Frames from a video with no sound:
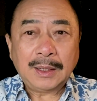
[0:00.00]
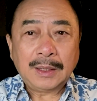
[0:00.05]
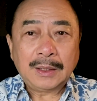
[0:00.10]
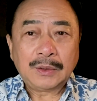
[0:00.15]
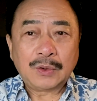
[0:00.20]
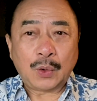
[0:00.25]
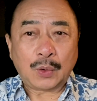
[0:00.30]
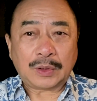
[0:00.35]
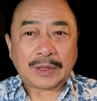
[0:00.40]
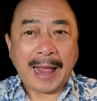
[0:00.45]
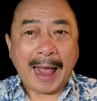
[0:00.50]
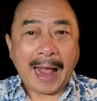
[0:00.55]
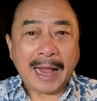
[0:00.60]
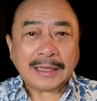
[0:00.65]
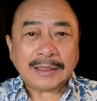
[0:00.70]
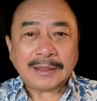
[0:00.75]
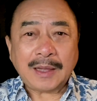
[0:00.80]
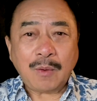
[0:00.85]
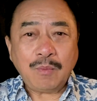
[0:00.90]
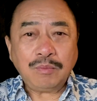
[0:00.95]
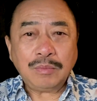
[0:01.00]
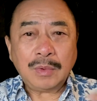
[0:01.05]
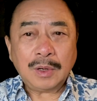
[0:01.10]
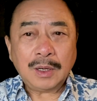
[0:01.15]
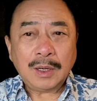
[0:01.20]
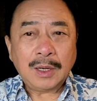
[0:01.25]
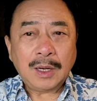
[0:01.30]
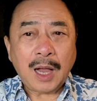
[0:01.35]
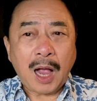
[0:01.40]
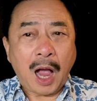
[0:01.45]
rồi thả tóc
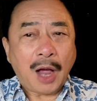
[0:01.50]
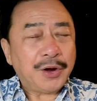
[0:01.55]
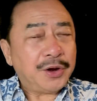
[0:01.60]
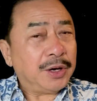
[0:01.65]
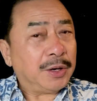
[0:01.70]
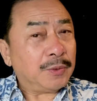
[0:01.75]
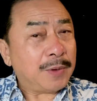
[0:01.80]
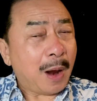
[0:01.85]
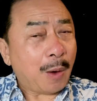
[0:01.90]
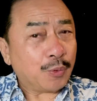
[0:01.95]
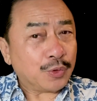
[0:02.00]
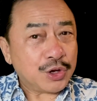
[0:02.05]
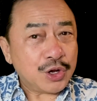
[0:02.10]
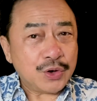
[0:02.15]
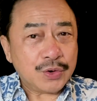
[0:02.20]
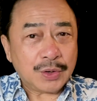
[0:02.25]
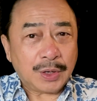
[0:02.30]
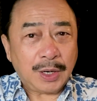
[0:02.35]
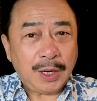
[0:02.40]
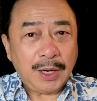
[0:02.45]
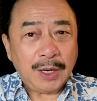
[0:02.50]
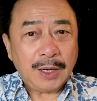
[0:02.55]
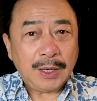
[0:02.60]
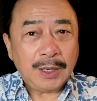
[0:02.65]
ở đầu giường á,